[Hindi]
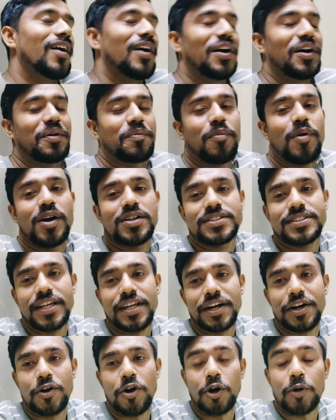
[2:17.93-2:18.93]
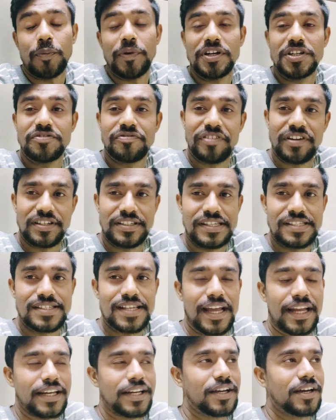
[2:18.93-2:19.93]
और बहुत सारे डॉक्यूमेंट्स फिर से
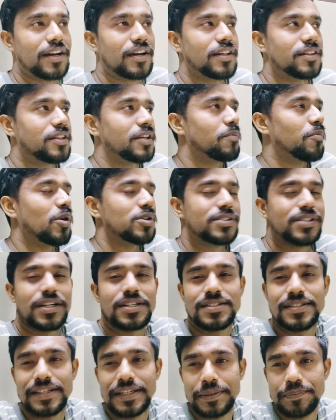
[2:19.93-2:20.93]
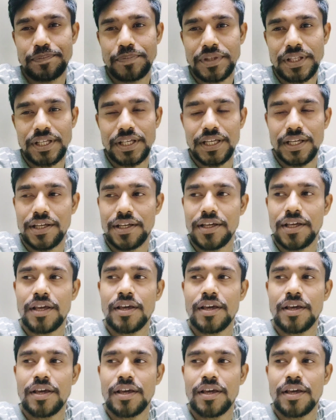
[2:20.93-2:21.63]
साइन करने थे बहुत सारी स्लिप थी